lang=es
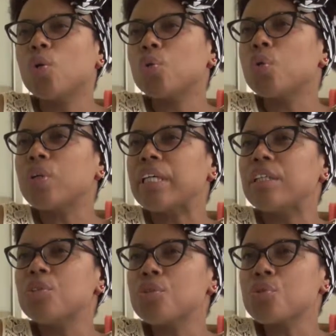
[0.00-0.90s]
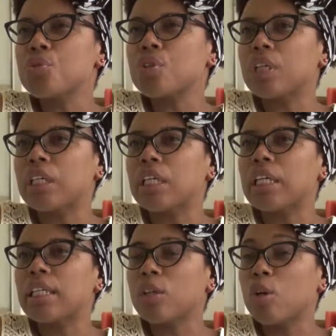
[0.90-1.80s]
Uno de ellos,
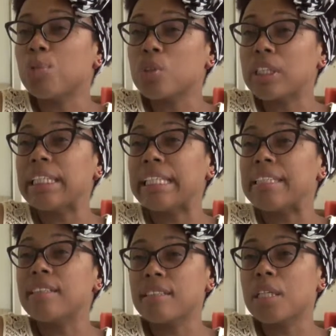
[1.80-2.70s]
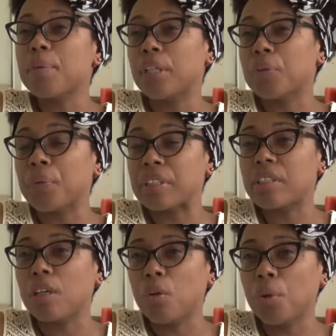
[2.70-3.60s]
eh, cómo se lee y se escribe en la
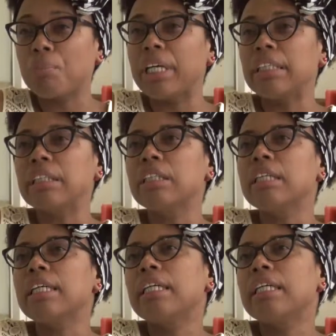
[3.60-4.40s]
Universidad Colombiana,